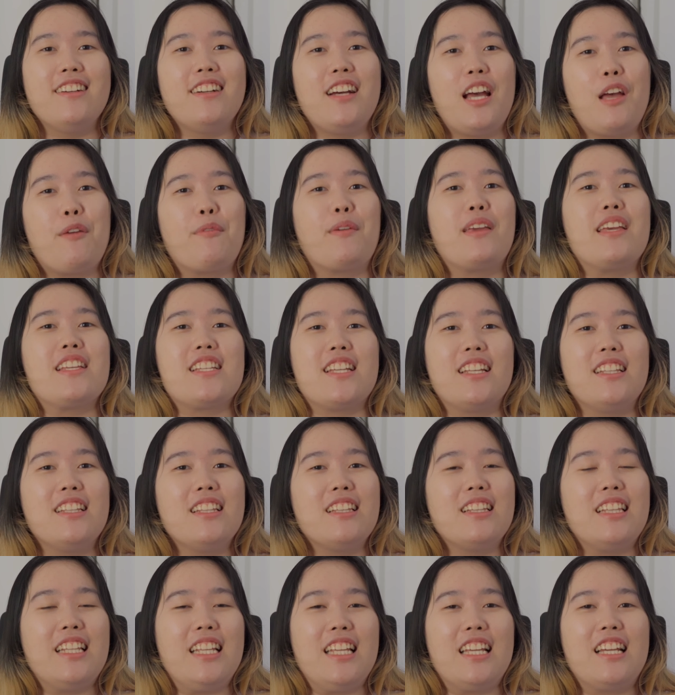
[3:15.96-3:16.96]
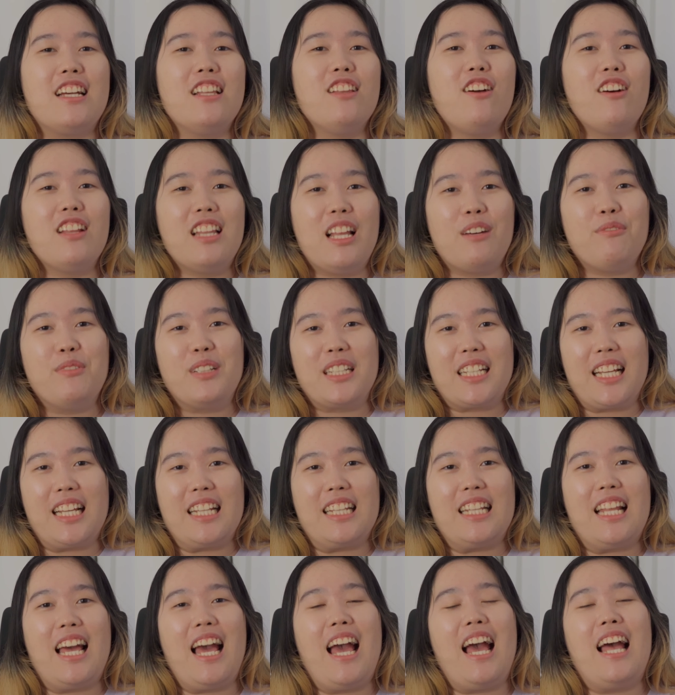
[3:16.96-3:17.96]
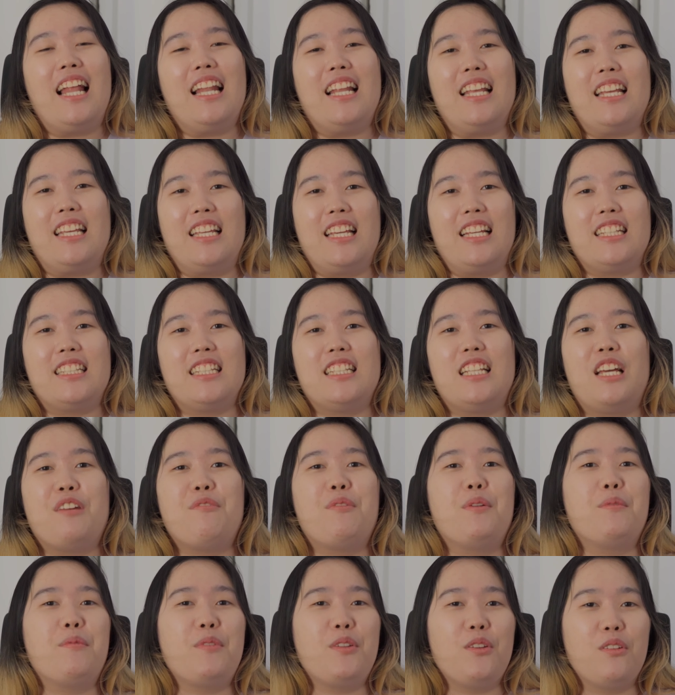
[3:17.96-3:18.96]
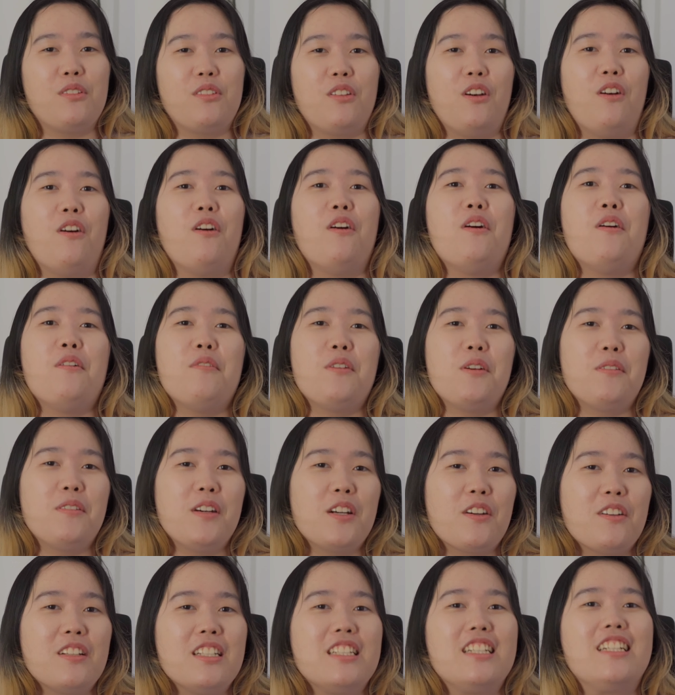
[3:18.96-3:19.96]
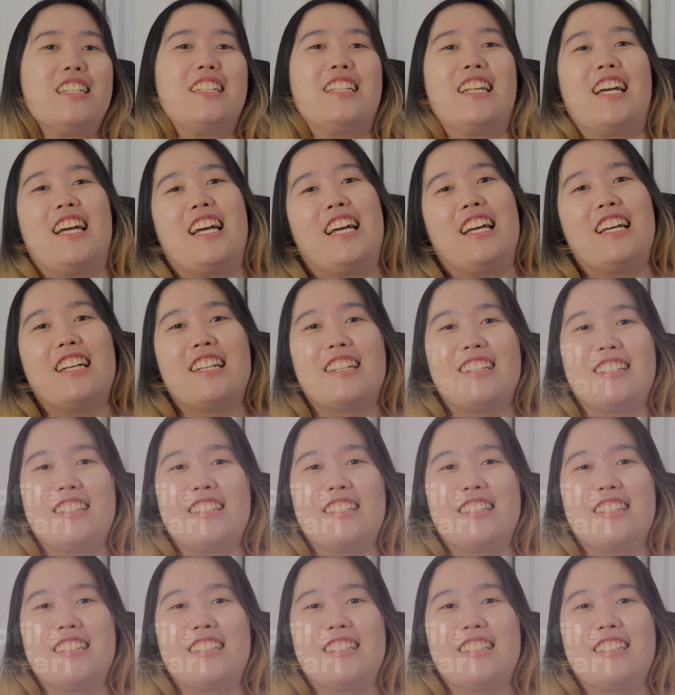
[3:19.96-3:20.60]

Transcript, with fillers: แอปพลิเคชันนี้ก็รองรับเหมือนกันนะอะไรอย่างเงี้ยจะได้เป็นประโยชน์ต่อเพื่อนคนอื่นนะคะ